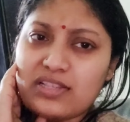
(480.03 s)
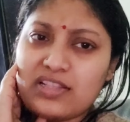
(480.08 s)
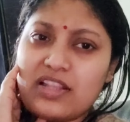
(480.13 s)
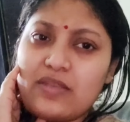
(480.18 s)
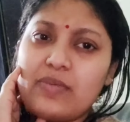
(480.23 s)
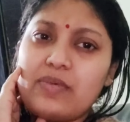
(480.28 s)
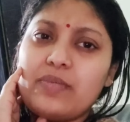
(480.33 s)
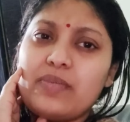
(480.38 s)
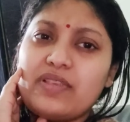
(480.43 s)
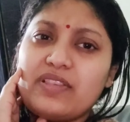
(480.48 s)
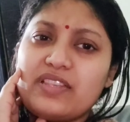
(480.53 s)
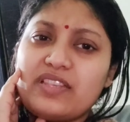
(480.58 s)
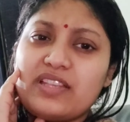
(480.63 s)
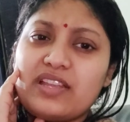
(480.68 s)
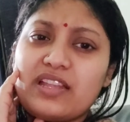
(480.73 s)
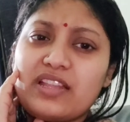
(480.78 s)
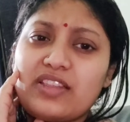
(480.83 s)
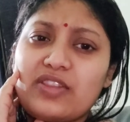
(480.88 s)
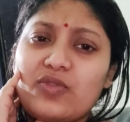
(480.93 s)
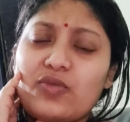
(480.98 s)
इसलिए भी बिज़ी
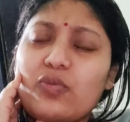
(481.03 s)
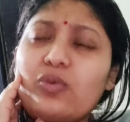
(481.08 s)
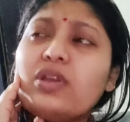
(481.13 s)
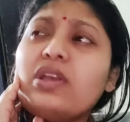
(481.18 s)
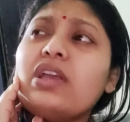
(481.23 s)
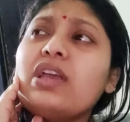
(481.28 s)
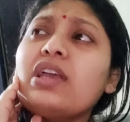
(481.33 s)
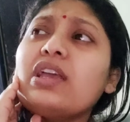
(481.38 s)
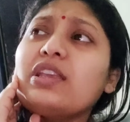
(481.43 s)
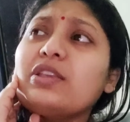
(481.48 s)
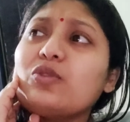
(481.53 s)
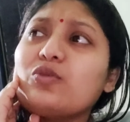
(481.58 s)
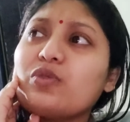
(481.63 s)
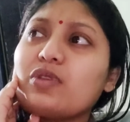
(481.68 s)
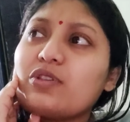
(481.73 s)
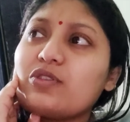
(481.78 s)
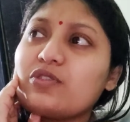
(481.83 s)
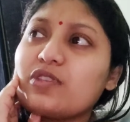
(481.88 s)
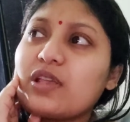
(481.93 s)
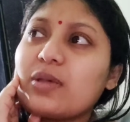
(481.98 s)
रहती हूँ
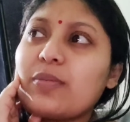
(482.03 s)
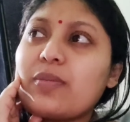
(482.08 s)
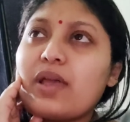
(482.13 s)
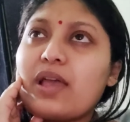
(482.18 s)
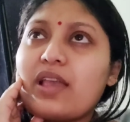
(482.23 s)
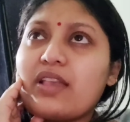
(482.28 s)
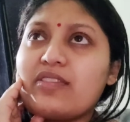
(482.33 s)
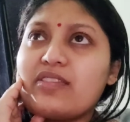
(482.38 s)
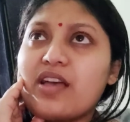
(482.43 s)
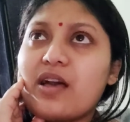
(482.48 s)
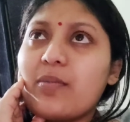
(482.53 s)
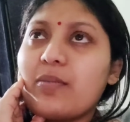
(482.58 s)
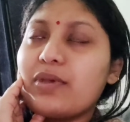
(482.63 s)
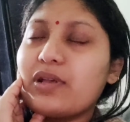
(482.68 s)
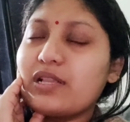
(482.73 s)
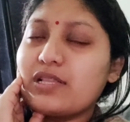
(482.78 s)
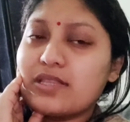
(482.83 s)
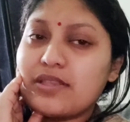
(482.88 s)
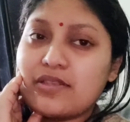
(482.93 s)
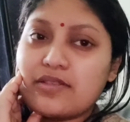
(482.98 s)
क्योंकि इसके अब एग्ज़ाम
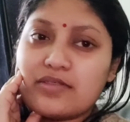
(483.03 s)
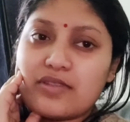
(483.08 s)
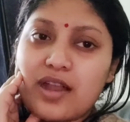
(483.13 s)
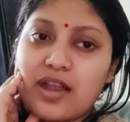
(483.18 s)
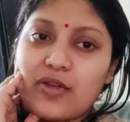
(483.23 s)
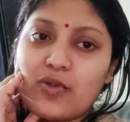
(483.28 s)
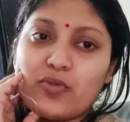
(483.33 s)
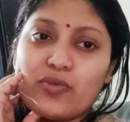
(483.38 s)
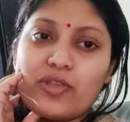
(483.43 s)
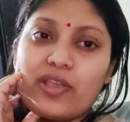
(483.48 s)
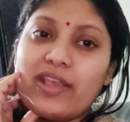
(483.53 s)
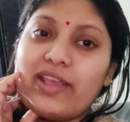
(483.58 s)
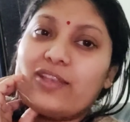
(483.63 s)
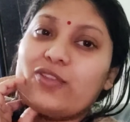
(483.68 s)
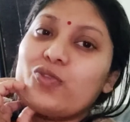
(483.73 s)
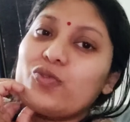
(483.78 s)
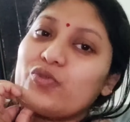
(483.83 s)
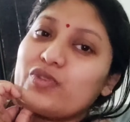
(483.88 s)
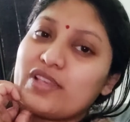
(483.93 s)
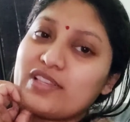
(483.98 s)
कल से स्टार्ट हो
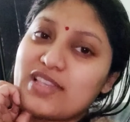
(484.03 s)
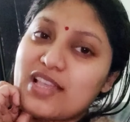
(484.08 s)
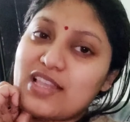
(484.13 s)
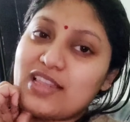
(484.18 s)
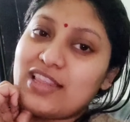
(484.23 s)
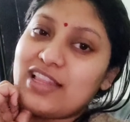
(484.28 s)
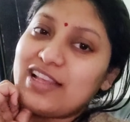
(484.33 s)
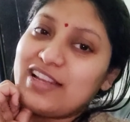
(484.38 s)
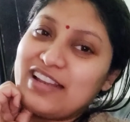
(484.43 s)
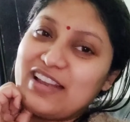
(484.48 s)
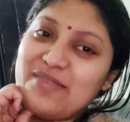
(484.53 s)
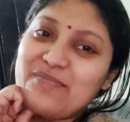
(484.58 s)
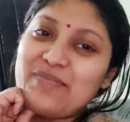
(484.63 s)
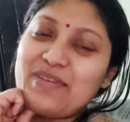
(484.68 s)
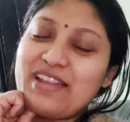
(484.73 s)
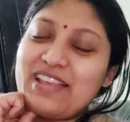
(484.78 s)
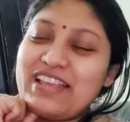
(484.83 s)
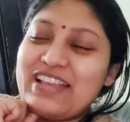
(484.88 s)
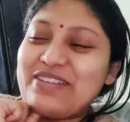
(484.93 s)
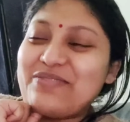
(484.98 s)
जाएंगे तो उसके साथ लगना
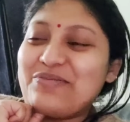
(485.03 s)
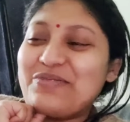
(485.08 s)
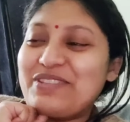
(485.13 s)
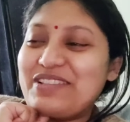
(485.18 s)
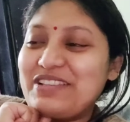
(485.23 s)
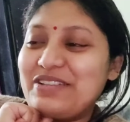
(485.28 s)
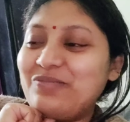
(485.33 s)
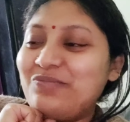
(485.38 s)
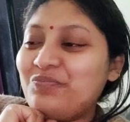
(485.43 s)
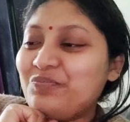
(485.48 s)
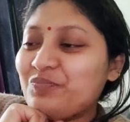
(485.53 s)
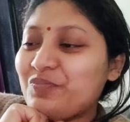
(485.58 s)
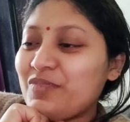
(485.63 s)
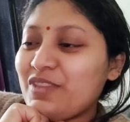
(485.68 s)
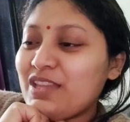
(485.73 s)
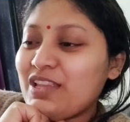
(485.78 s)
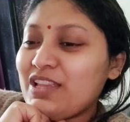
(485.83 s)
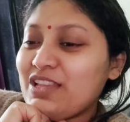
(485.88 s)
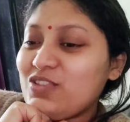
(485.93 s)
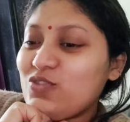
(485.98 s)
पड़ेगा मुझे
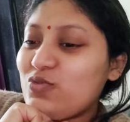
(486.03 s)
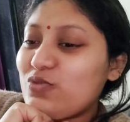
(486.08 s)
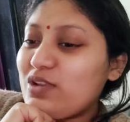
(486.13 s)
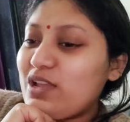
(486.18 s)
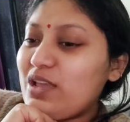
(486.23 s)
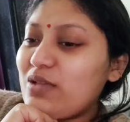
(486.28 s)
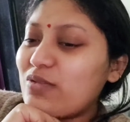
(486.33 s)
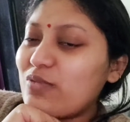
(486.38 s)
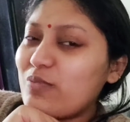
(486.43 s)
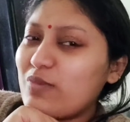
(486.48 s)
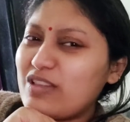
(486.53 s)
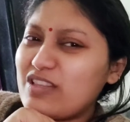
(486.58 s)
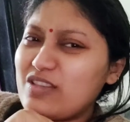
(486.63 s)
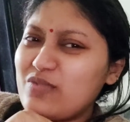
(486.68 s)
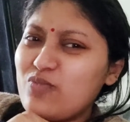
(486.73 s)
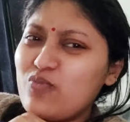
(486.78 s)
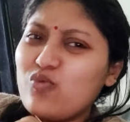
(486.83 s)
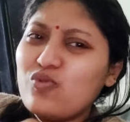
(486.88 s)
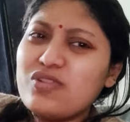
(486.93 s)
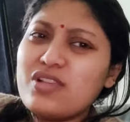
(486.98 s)
छोटा
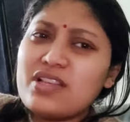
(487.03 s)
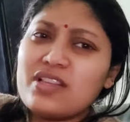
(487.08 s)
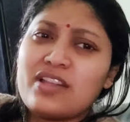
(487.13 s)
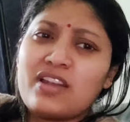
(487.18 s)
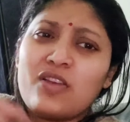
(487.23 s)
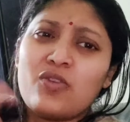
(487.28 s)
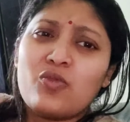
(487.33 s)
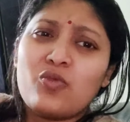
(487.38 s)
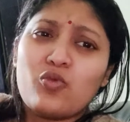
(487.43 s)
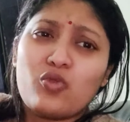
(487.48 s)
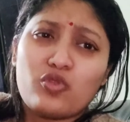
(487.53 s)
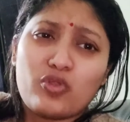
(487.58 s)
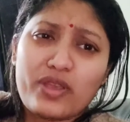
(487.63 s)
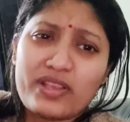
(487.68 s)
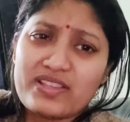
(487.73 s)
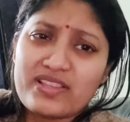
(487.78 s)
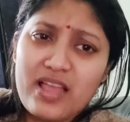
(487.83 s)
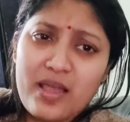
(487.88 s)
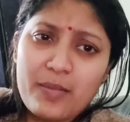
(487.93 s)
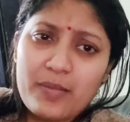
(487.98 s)
बच्चे भूल जाते हैं ना उनको तो
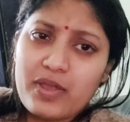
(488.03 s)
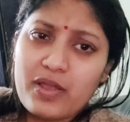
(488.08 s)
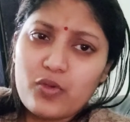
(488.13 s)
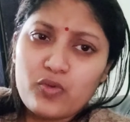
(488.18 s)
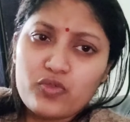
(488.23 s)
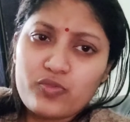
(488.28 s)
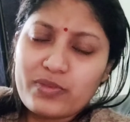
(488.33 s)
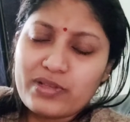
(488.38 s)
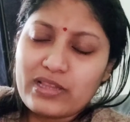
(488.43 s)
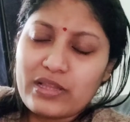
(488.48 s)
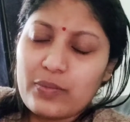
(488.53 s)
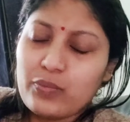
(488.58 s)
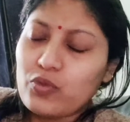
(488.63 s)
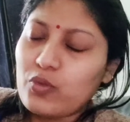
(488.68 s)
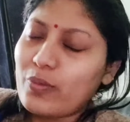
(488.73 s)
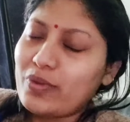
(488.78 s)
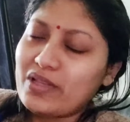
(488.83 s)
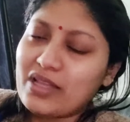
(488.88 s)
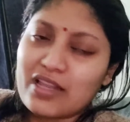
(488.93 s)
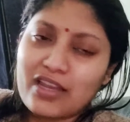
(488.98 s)
एग्ज़ाम का कुछ मतलब
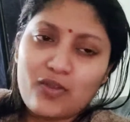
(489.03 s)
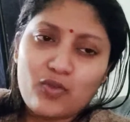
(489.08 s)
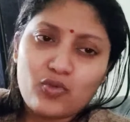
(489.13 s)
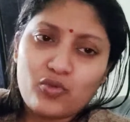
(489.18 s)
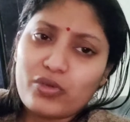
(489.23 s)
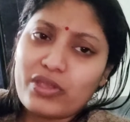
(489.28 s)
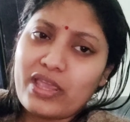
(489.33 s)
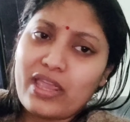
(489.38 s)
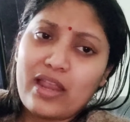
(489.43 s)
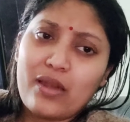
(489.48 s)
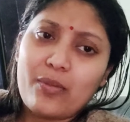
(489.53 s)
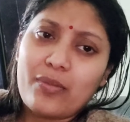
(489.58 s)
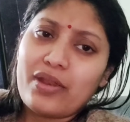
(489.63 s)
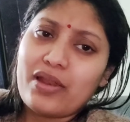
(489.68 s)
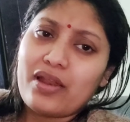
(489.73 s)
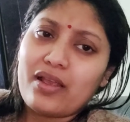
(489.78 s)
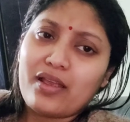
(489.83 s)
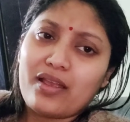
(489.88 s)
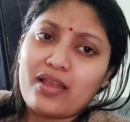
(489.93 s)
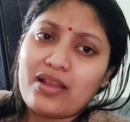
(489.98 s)
तो पता नहीं उसको खेल
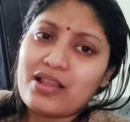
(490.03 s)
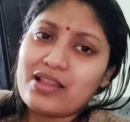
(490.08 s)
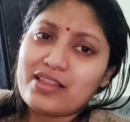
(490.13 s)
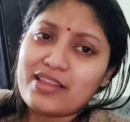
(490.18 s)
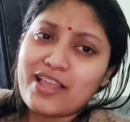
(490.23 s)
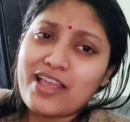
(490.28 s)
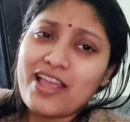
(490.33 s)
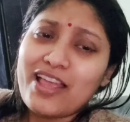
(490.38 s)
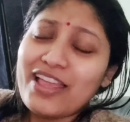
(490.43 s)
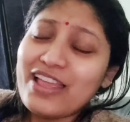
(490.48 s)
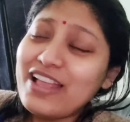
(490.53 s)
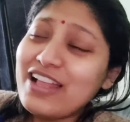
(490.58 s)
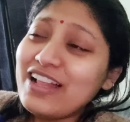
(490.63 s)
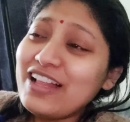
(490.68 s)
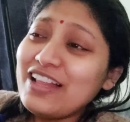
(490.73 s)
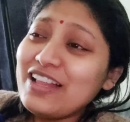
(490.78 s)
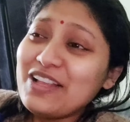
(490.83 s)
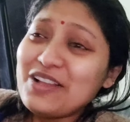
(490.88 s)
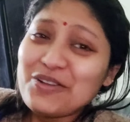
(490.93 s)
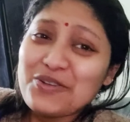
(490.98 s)
में लगा रहता है
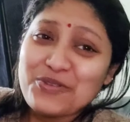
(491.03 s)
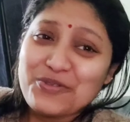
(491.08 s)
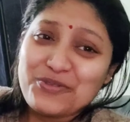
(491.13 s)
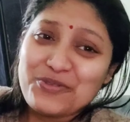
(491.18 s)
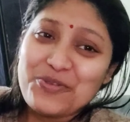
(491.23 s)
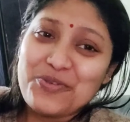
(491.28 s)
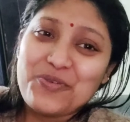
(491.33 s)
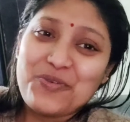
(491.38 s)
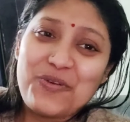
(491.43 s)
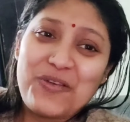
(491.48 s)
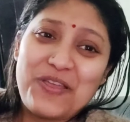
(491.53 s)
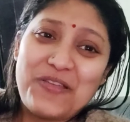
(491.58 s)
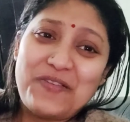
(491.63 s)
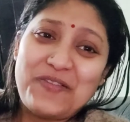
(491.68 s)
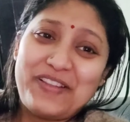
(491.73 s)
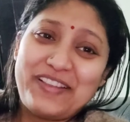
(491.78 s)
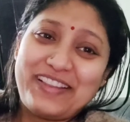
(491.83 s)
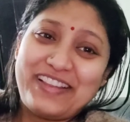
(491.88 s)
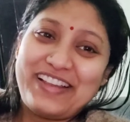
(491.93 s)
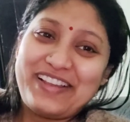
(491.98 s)
उसको कोई
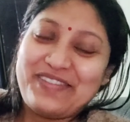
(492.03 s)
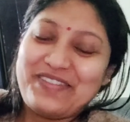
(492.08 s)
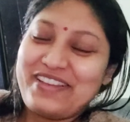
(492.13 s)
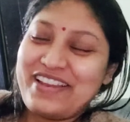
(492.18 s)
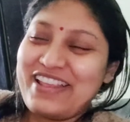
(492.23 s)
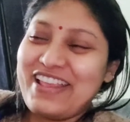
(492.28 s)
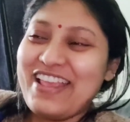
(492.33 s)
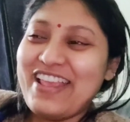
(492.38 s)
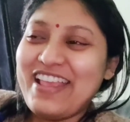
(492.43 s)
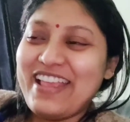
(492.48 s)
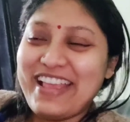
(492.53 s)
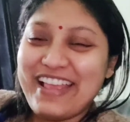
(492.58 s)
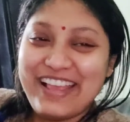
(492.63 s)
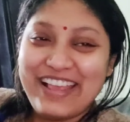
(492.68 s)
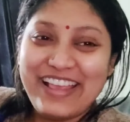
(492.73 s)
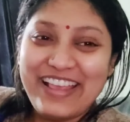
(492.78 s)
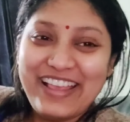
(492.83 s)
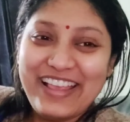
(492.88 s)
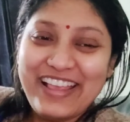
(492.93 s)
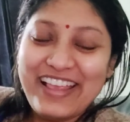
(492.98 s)
मतलब नहीं
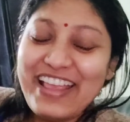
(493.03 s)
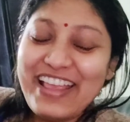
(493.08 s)
है